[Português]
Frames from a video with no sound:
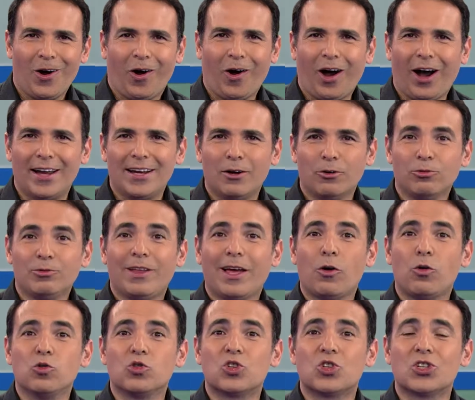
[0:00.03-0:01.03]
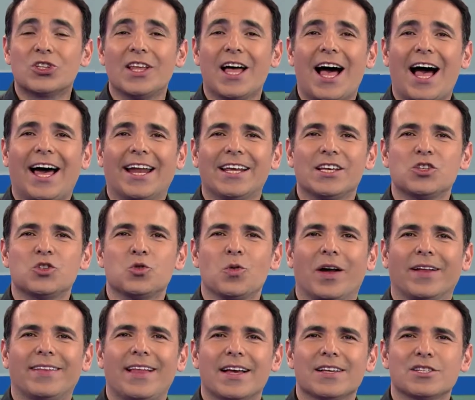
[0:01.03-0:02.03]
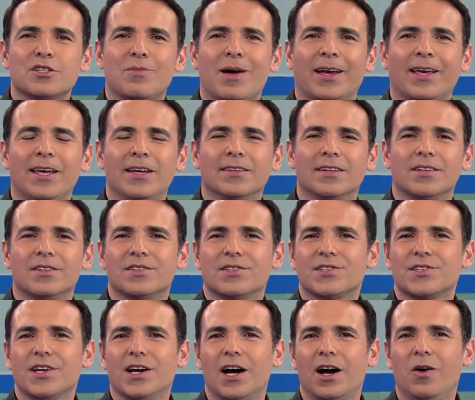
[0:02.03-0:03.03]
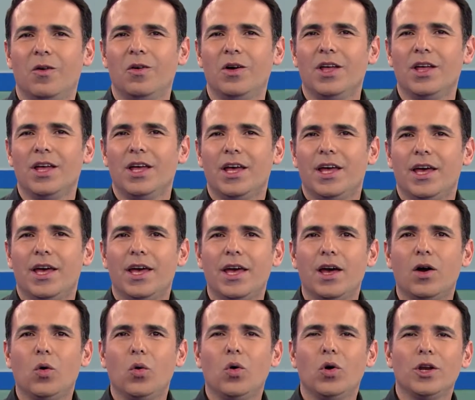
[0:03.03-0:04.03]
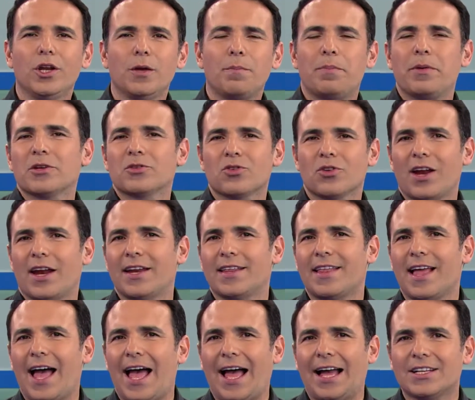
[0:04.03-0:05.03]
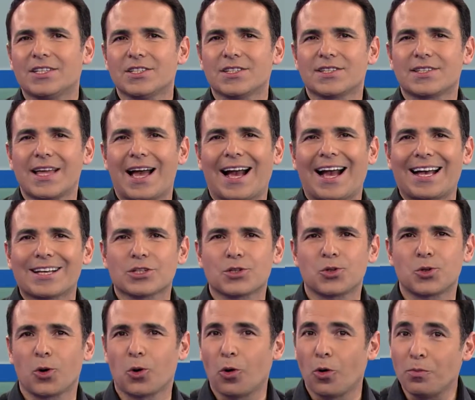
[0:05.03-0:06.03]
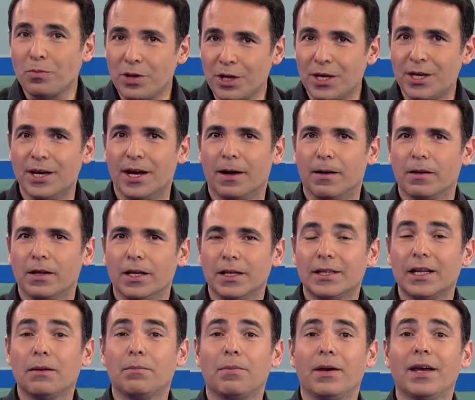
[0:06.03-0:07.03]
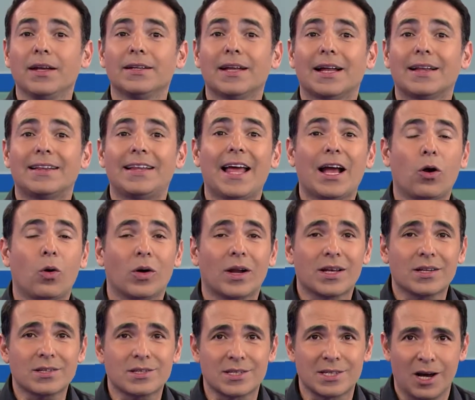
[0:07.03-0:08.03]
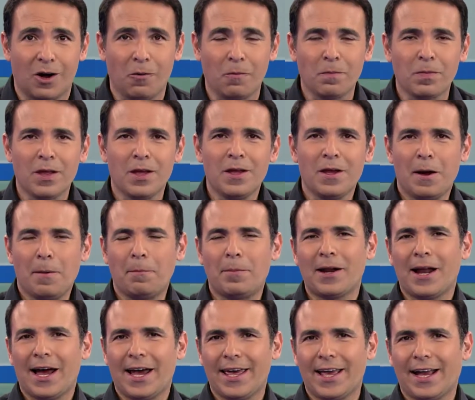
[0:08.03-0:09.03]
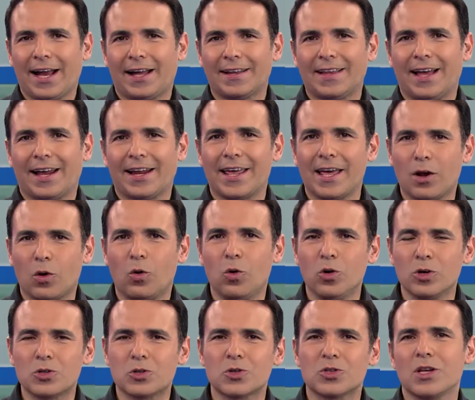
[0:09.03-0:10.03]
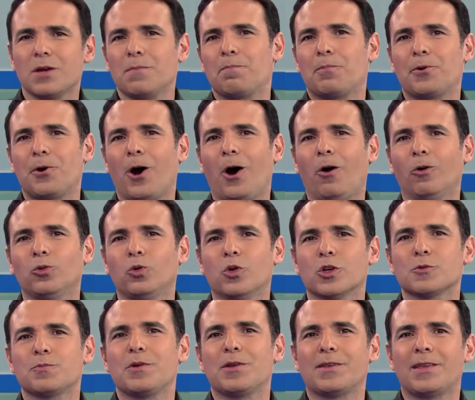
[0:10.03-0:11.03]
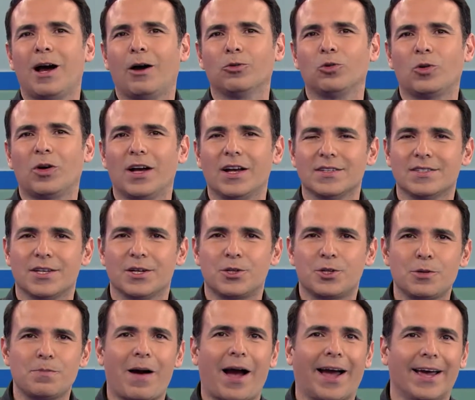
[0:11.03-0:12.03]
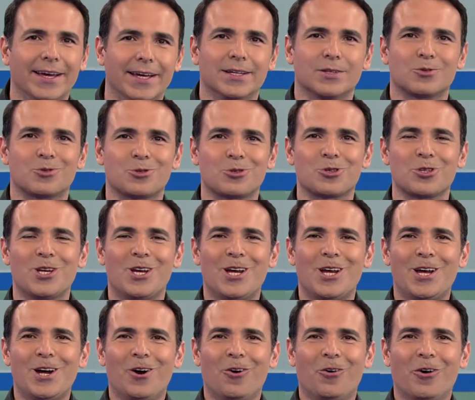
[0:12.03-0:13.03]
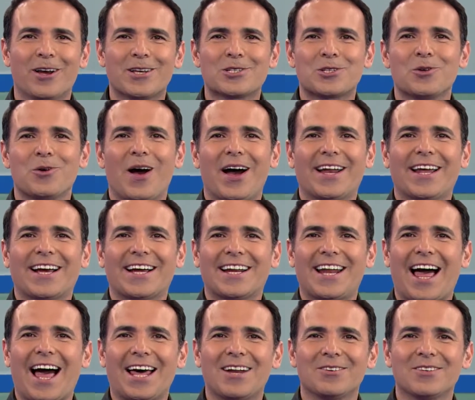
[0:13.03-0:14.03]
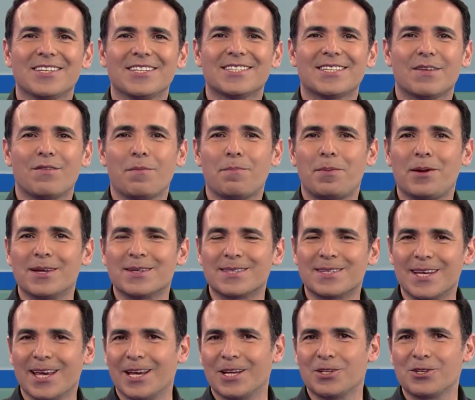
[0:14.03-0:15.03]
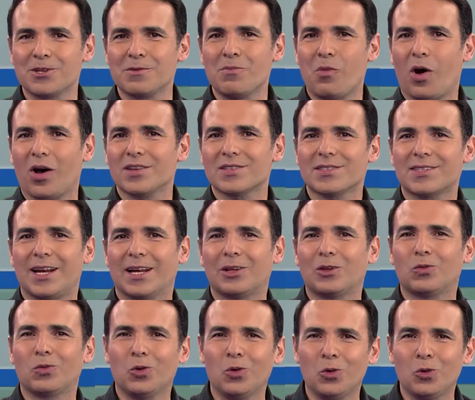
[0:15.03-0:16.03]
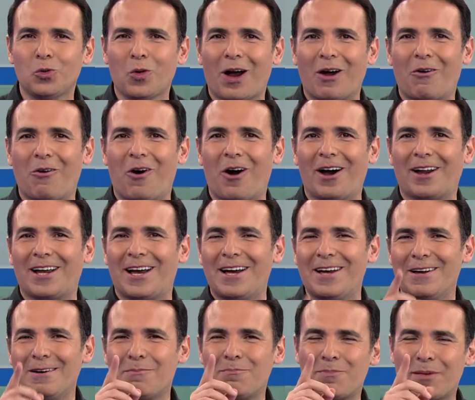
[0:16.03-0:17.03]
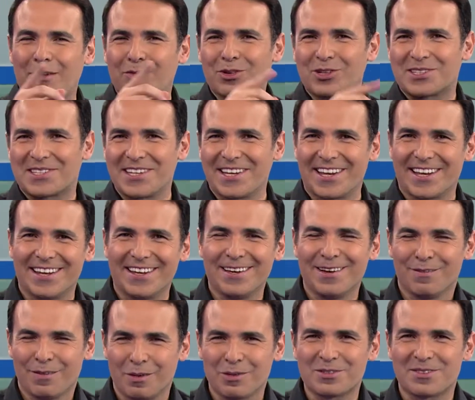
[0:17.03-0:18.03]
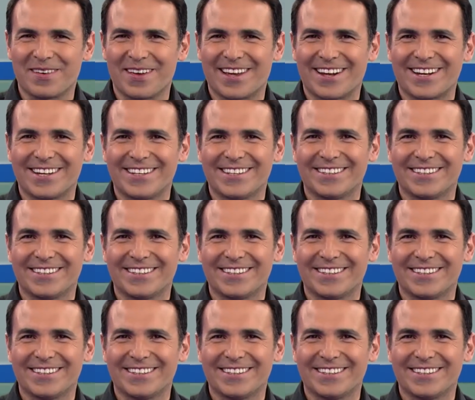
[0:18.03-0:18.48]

Olha, o Degustar, em sua 15ª edição, reúne personalidades da gastronomia e também da decoração para arrecadar recursos em prol do Hospital do Câncer de Barretos. O Ressoar, é claro, que esteve presente e mostra tudo agora para você. Vamos ver.